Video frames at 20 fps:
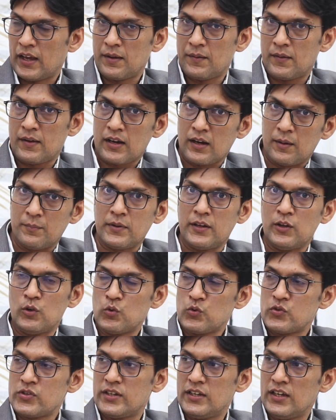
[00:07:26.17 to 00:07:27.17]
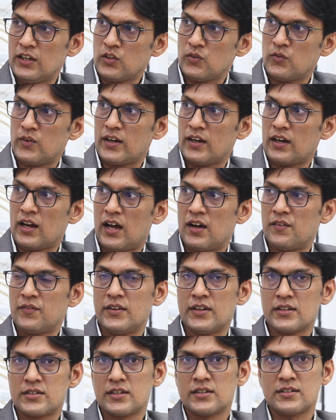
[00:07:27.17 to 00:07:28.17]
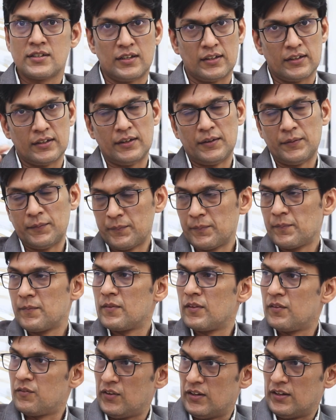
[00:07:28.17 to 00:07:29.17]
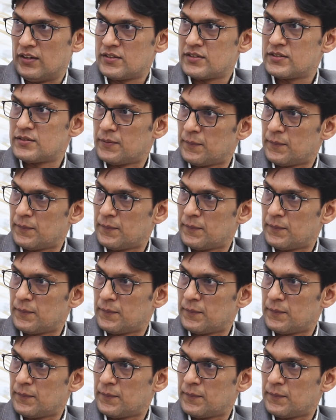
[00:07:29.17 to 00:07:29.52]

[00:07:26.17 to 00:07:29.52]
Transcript: एक बार हमने यूज़ किया तो वन एंड हाफ ईयर्स तक चलता है फीलर्स